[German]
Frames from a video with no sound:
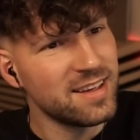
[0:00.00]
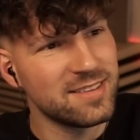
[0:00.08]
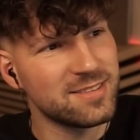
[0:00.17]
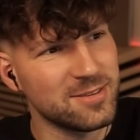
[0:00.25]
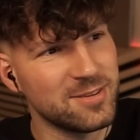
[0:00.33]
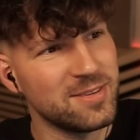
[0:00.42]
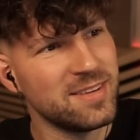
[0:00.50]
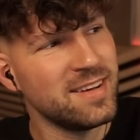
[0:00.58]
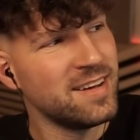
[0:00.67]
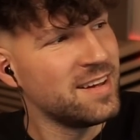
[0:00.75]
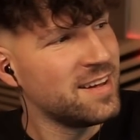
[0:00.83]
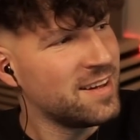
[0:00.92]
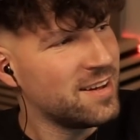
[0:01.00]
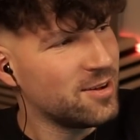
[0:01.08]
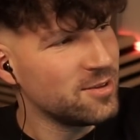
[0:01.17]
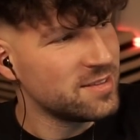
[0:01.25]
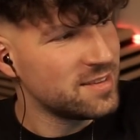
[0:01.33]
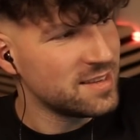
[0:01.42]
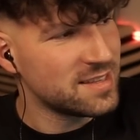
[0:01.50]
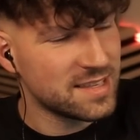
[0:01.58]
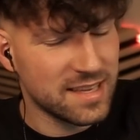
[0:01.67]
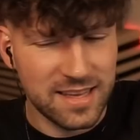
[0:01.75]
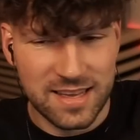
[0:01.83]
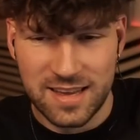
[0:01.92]
So. Und sie
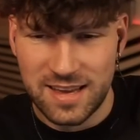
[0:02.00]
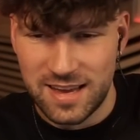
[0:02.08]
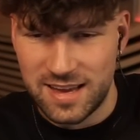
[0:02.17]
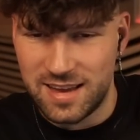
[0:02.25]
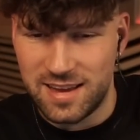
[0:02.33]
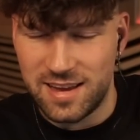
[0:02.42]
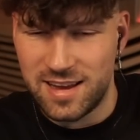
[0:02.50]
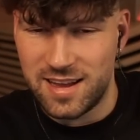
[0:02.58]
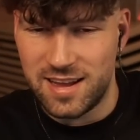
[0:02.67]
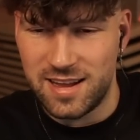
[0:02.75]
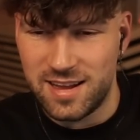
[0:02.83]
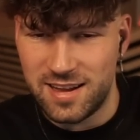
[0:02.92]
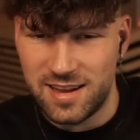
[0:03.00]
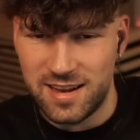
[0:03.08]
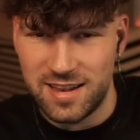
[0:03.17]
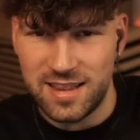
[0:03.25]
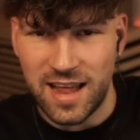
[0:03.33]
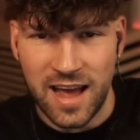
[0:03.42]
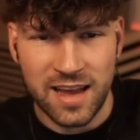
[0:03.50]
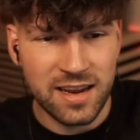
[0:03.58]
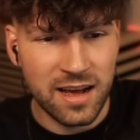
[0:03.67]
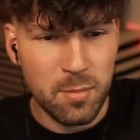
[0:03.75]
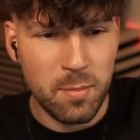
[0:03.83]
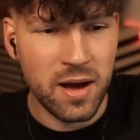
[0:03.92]
ist
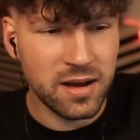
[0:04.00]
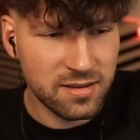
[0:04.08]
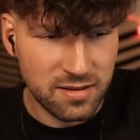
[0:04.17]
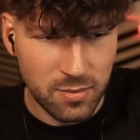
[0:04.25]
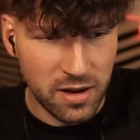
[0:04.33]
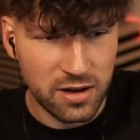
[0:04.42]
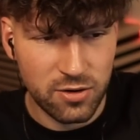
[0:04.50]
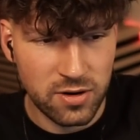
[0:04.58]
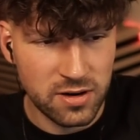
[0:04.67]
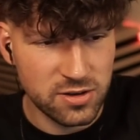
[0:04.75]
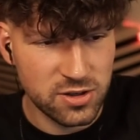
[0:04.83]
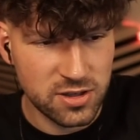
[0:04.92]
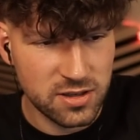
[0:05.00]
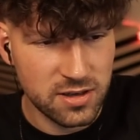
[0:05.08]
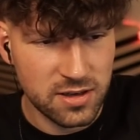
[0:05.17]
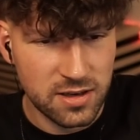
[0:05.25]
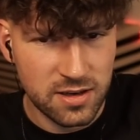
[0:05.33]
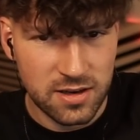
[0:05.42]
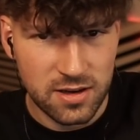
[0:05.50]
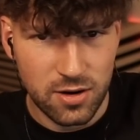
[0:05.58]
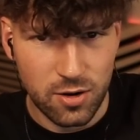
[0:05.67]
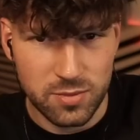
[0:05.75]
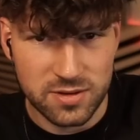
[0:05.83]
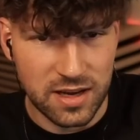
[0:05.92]
leider maximal cringe
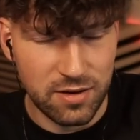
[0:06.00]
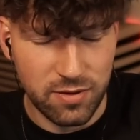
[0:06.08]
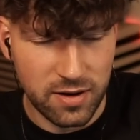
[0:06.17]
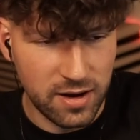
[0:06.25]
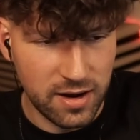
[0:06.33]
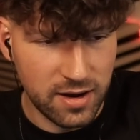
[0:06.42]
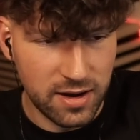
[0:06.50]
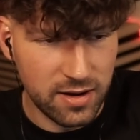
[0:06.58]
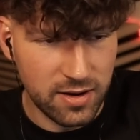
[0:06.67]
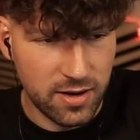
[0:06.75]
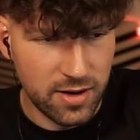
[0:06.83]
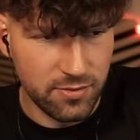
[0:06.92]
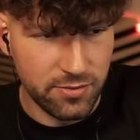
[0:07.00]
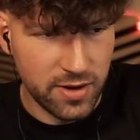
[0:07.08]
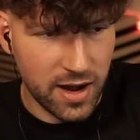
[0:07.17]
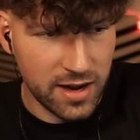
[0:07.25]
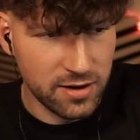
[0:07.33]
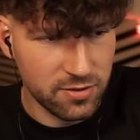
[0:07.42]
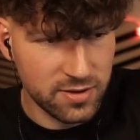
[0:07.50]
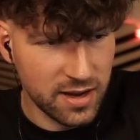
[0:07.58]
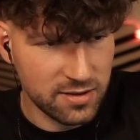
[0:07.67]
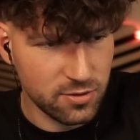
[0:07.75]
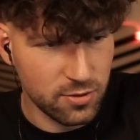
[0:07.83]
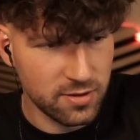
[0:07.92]
um das einfach äh, Hand aufs
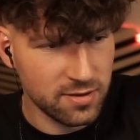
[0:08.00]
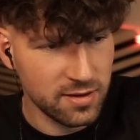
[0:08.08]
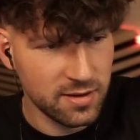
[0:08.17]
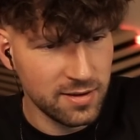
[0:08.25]
Herz kurz.